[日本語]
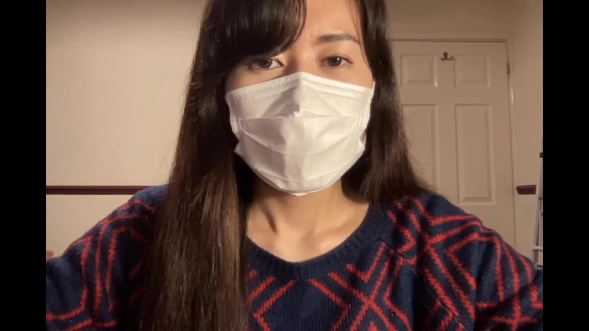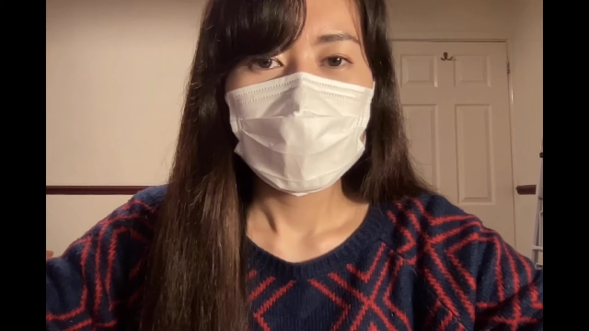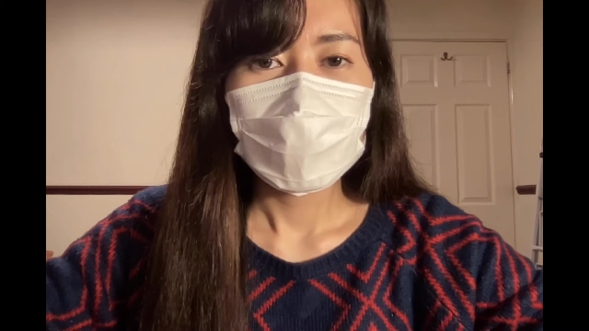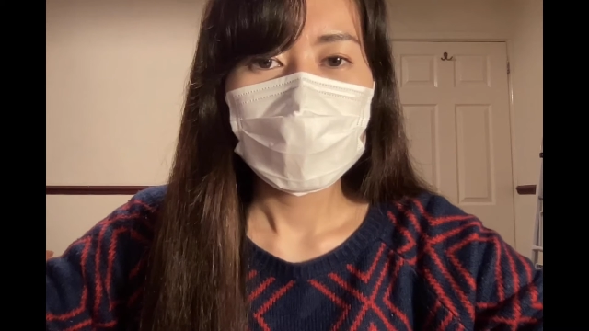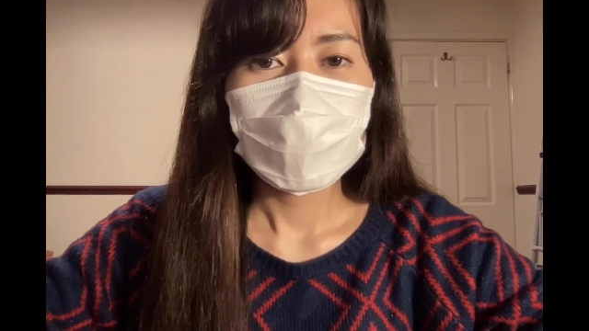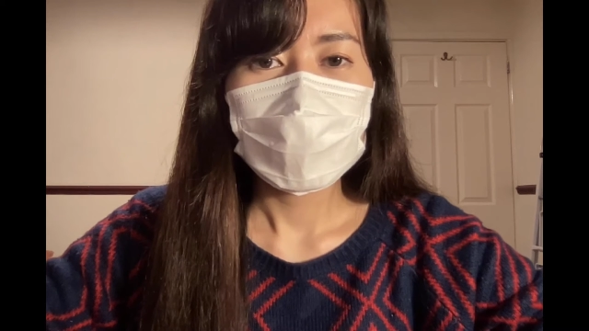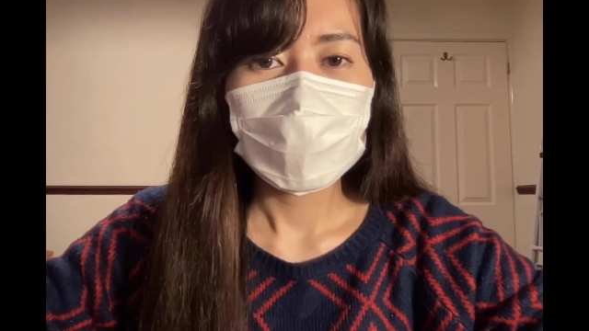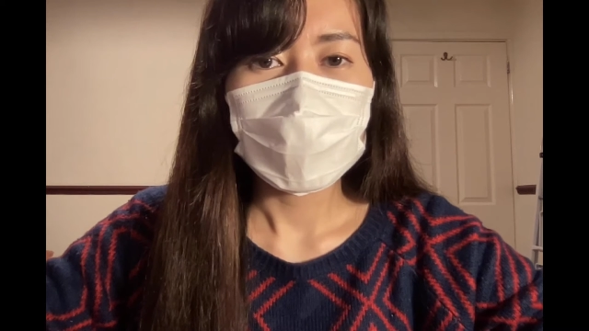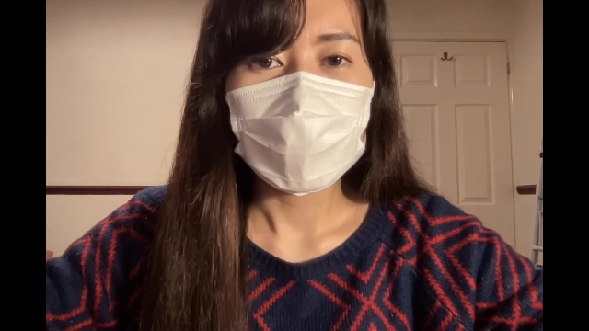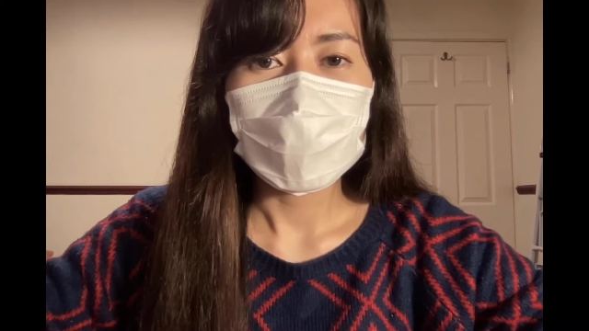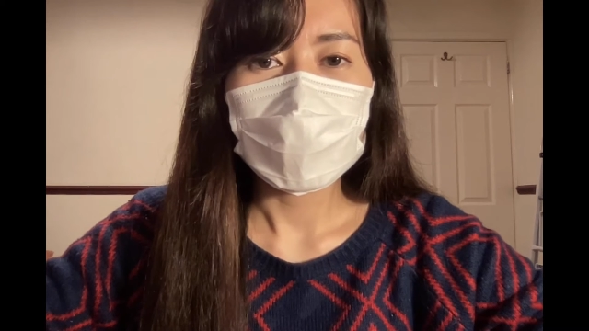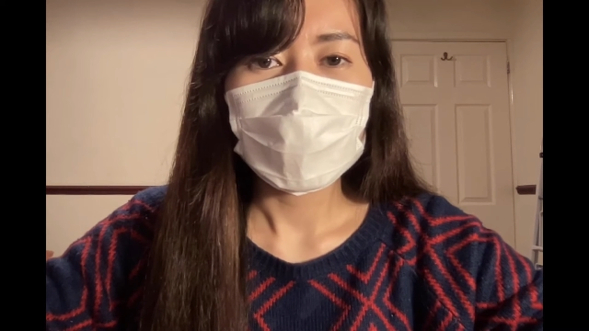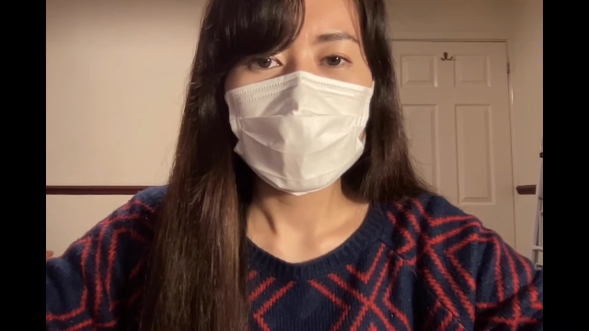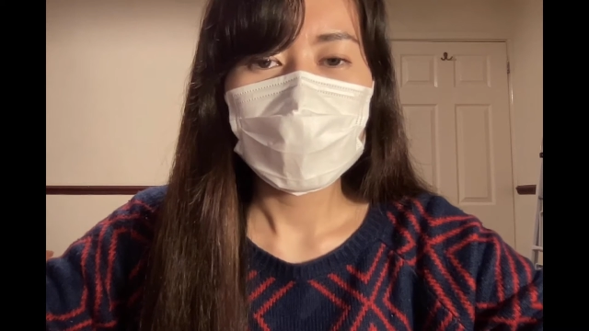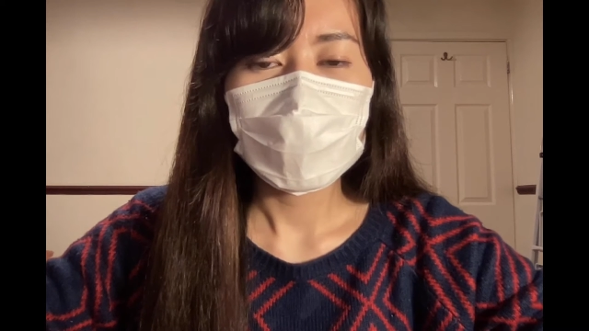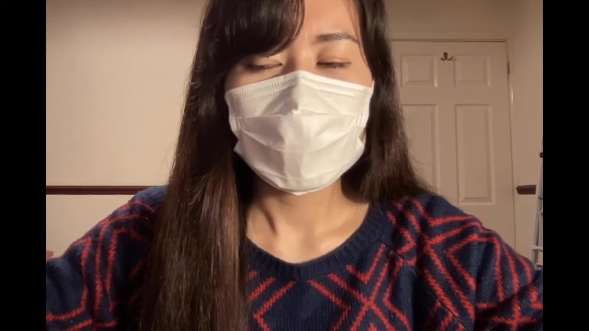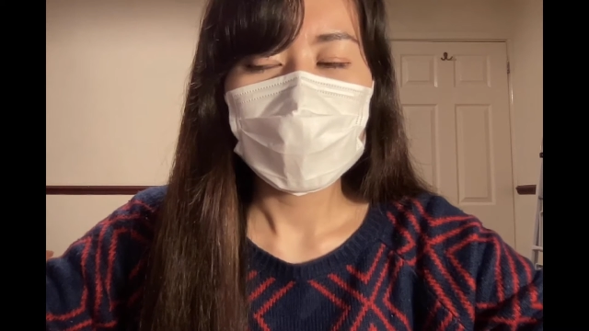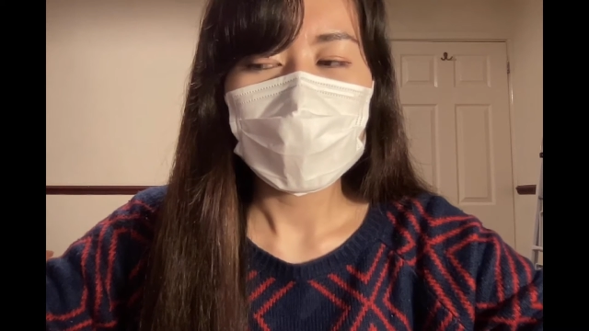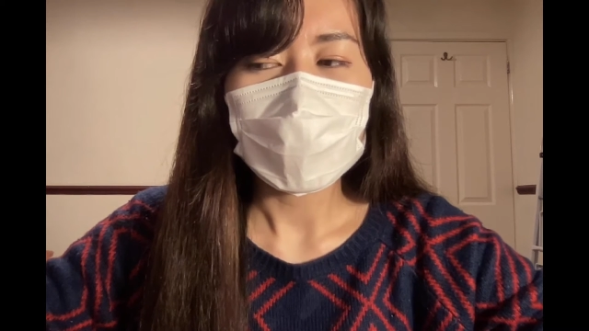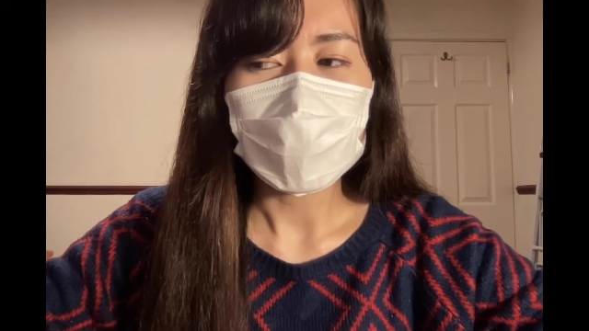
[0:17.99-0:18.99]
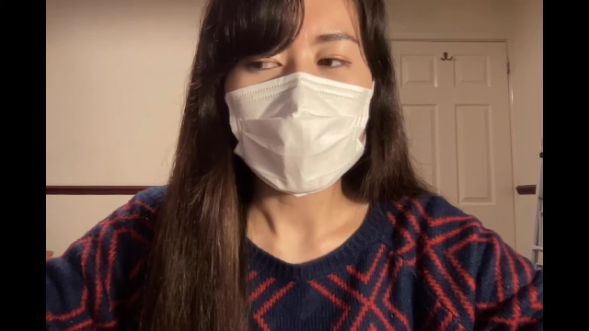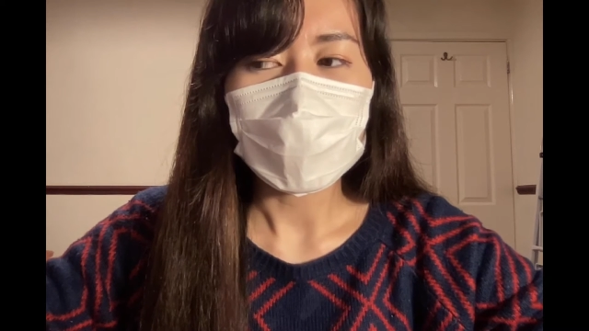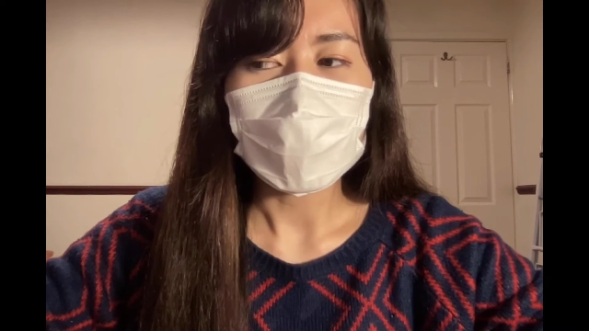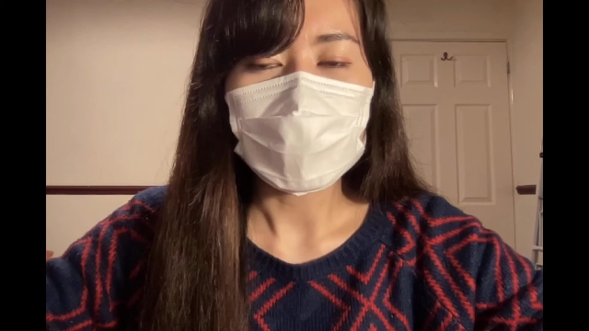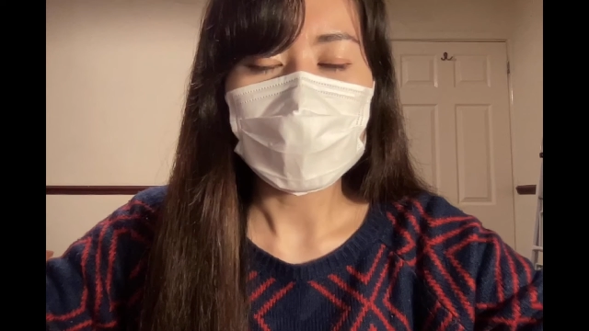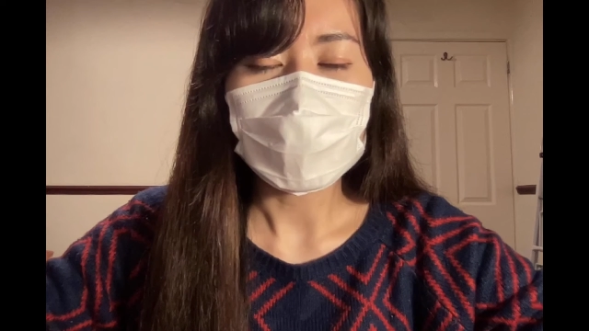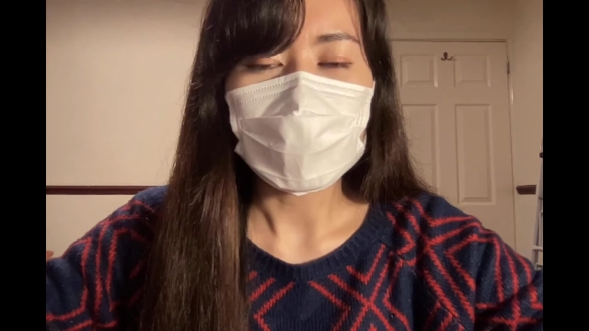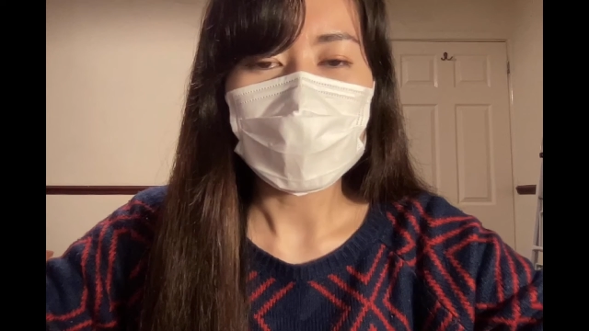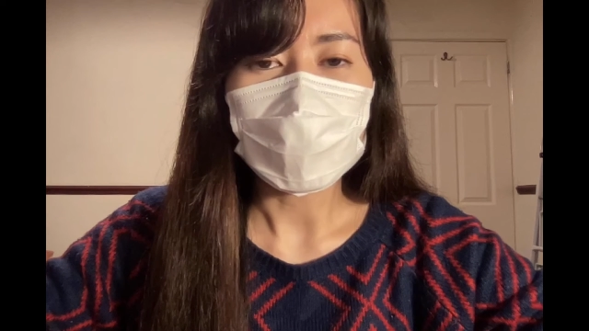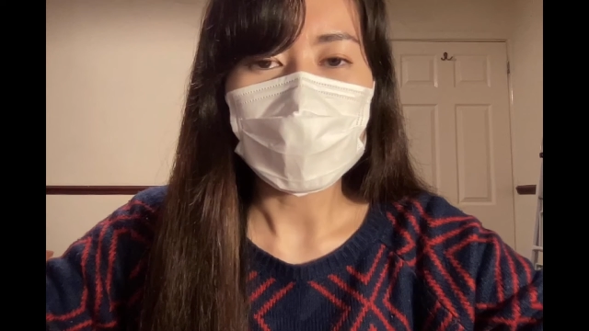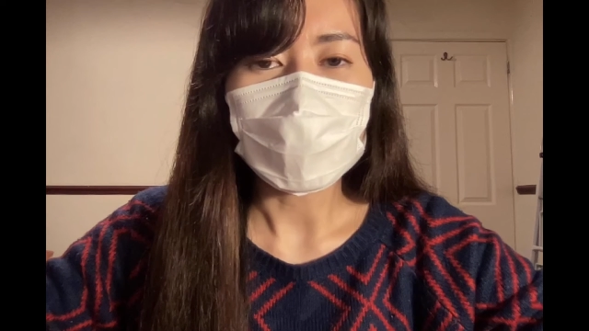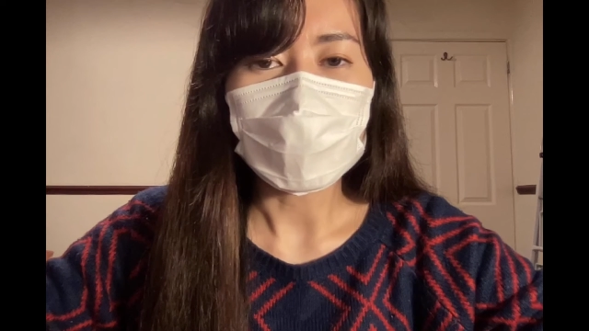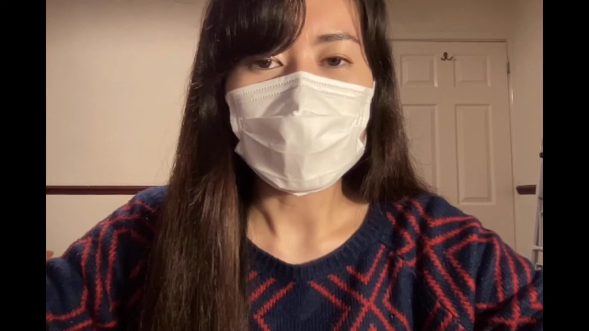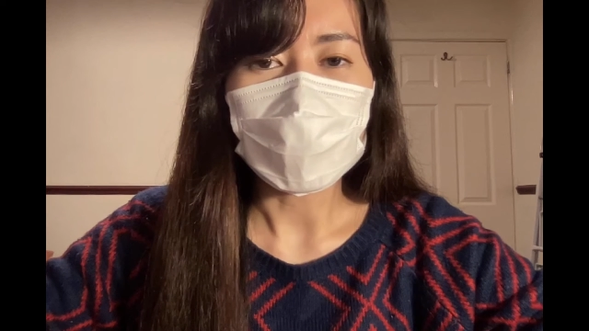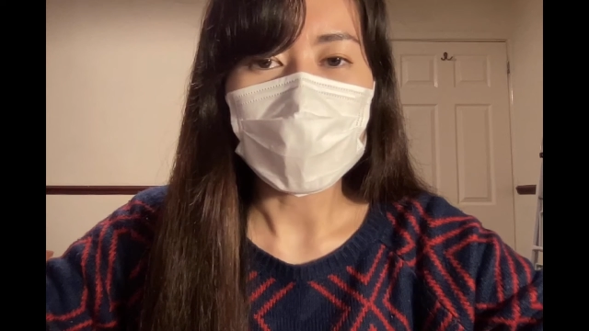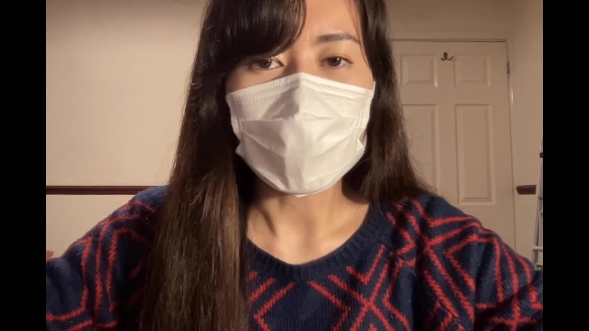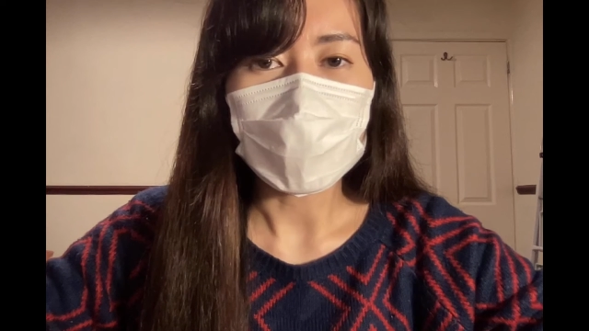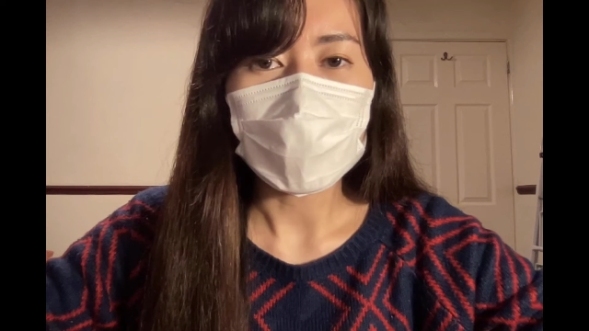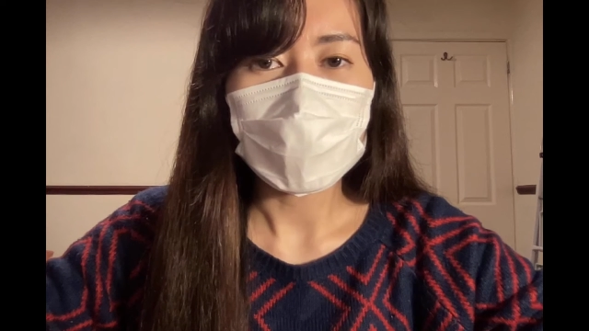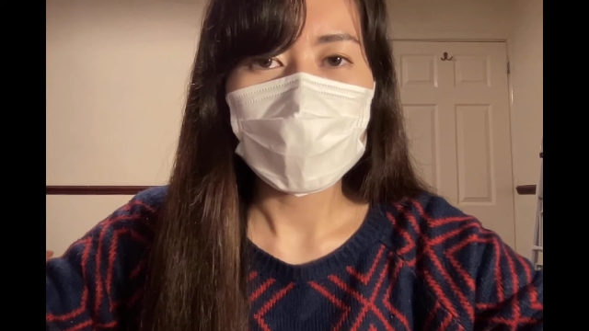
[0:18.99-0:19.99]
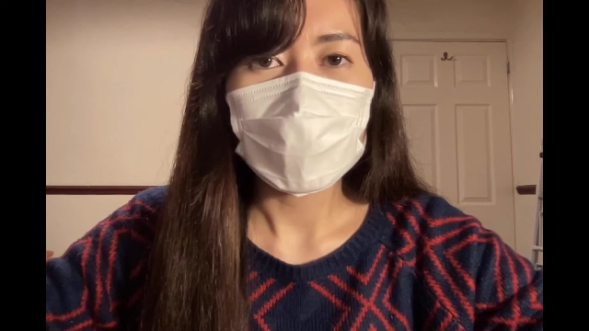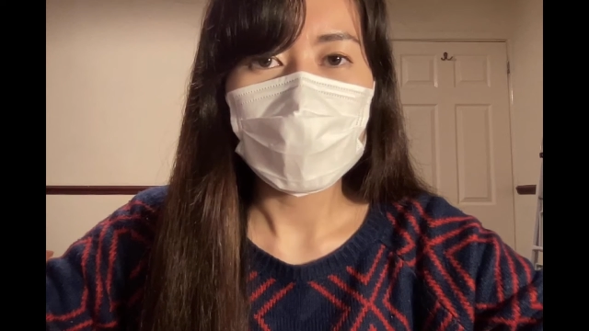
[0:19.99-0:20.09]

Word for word: 特にどの店に行くっていうのは